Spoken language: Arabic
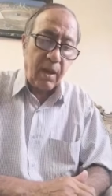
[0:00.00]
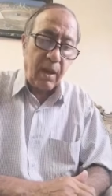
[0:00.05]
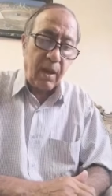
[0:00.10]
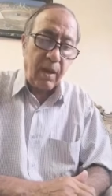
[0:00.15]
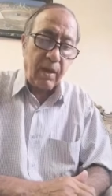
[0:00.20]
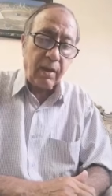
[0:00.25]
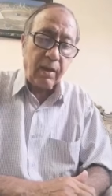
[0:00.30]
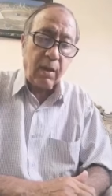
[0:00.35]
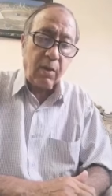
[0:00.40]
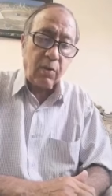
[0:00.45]

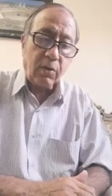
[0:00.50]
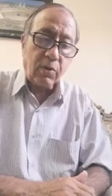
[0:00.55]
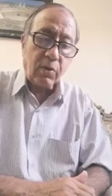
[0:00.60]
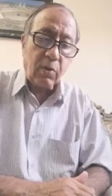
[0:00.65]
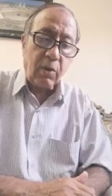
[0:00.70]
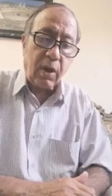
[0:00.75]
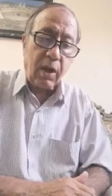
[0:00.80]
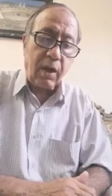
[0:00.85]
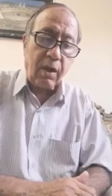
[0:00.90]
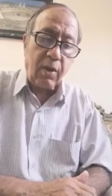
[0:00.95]
عند
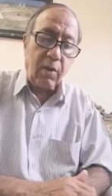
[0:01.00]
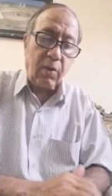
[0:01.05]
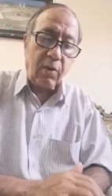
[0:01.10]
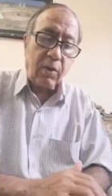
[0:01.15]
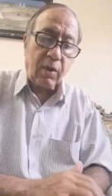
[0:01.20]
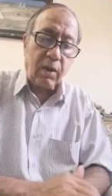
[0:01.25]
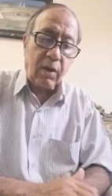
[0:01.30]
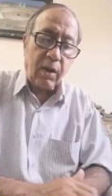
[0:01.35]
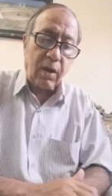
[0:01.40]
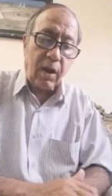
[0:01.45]
وصولها
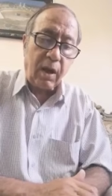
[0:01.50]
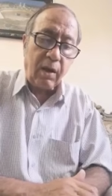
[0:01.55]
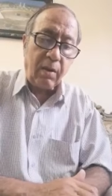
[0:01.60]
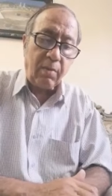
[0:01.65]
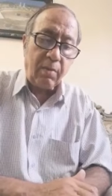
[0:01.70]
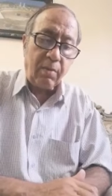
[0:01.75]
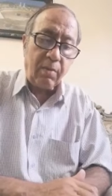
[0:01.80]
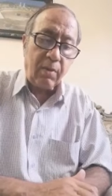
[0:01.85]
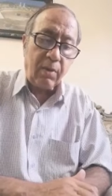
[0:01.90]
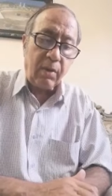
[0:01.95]
لعنق
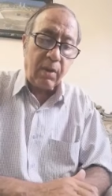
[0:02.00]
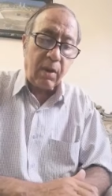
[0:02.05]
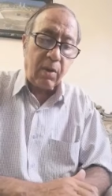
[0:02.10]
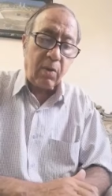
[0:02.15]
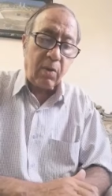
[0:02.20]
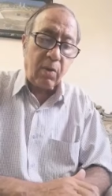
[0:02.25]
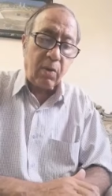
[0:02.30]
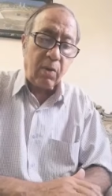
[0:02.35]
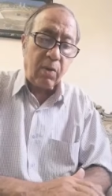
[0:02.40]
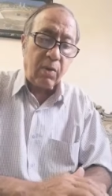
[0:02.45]
الرحم
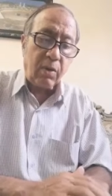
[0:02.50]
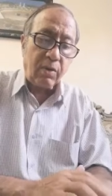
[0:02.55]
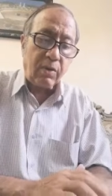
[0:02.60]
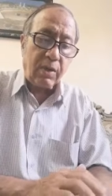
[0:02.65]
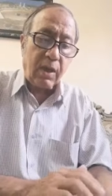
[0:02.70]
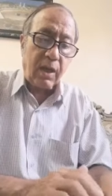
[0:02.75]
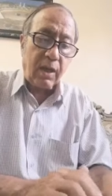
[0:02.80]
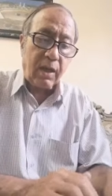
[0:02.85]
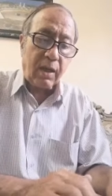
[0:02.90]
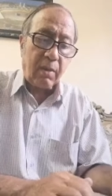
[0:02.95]
يكون
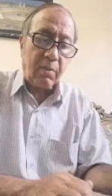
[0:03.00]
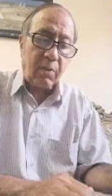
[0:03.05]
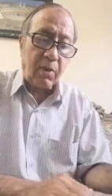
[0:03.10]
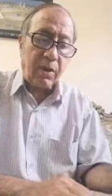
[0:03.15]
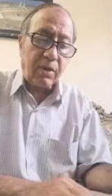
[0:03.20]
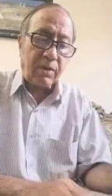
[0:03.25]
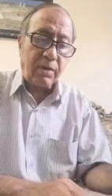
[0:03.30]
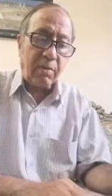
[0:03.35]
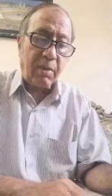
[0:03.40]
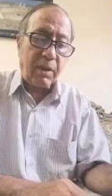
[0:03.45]
ذلك
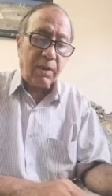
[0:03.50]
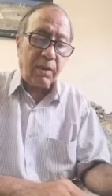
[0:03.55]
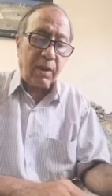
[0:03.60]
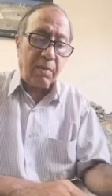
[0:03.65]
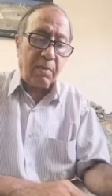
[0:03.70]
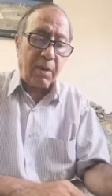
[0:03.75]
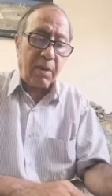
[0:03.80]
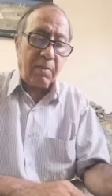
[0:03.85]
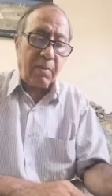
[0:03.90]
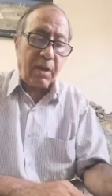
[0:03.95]
مناسبا
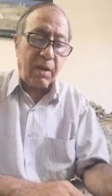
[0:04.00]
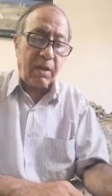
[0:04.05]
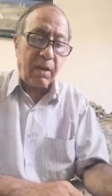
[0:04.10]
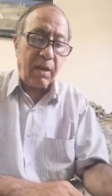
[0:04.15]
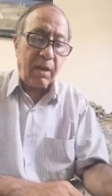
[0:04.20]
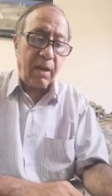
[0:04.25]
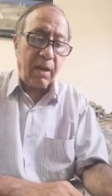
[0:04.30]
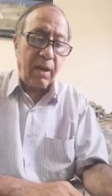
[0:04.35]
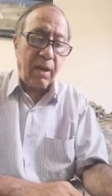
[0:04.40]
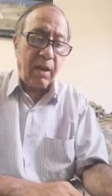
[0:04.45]
تماما
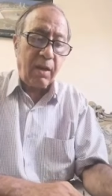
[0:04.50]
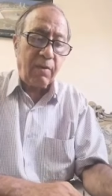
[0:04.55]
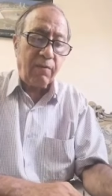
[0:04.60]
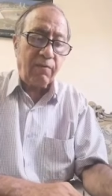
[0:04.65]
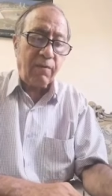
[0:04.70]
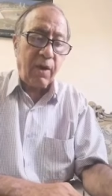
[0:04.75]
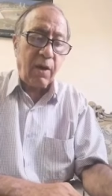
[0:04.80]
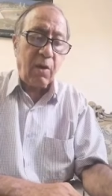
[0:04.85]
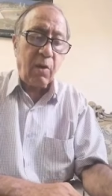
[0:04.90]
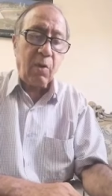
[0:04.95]

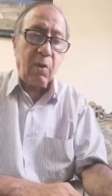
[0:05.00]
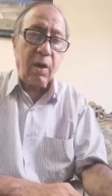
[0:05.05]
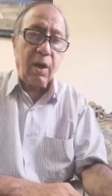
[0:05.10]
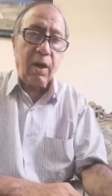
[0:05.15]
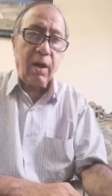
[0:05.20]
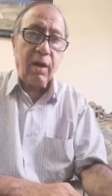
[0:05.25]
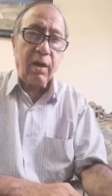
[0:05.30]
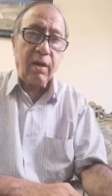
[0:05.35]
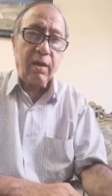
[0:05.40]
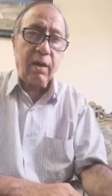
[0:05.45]

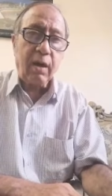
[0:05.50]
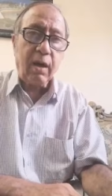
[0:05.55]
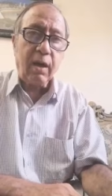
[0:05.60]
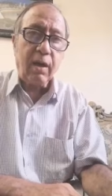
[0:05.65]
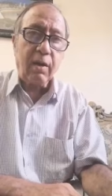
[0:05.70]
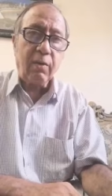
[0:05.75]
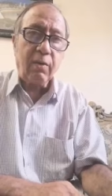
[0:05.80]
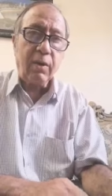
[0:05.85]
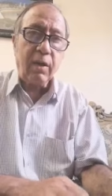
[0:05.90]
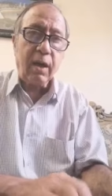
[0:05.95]
فهو
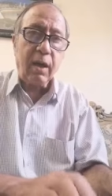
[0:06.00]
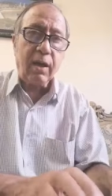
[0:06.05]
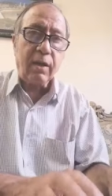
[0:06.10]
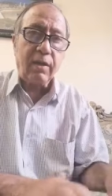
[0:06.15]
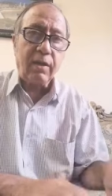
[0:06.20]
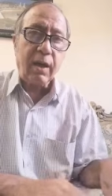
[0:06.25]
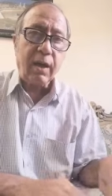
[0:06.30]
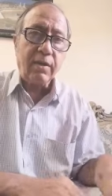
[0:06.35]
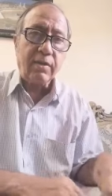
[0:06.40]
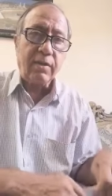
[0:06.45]
قالوا
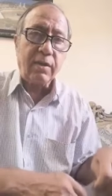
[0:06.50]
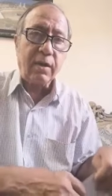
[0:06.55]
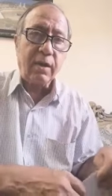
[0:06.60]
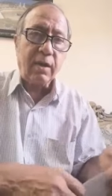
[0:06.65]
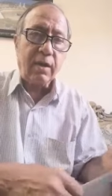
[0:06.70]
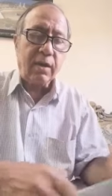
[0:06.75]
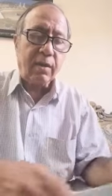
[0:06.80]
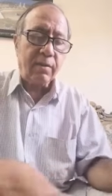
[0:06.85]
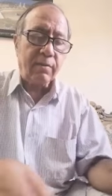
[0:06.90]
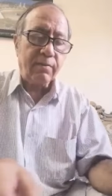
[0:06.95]

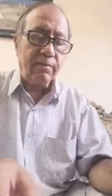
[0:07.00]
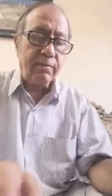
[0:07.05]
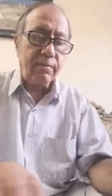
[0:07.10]
التأثير